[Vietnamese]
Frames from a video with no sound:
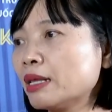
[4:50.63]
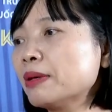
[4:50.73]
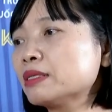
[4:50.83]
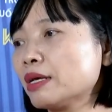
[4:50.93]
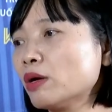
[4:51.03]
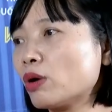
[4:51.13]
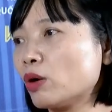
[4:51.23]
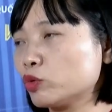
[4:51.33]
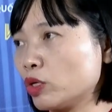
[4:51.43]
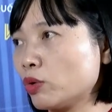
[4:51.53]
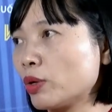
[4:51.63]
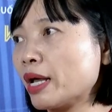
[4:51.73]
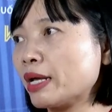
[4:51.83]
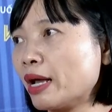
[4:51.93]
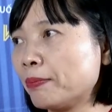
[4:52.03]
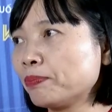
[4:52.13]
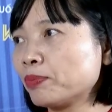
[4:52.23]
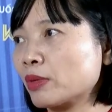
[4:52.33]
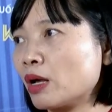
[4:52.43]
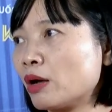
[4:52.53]
Thế bây giờ yêu cầu chuyển đổi nghề nghiệp
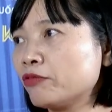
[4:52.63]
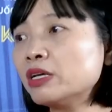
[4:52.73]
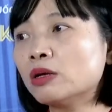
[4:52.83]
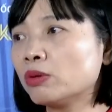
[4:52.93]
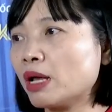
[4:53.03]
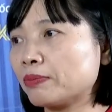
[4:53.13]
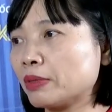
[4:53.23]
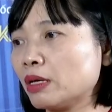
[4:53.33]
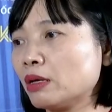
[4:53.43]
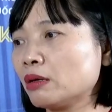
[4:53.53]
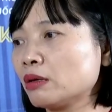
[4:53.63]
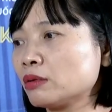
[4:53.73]
phi nông nghiệp thì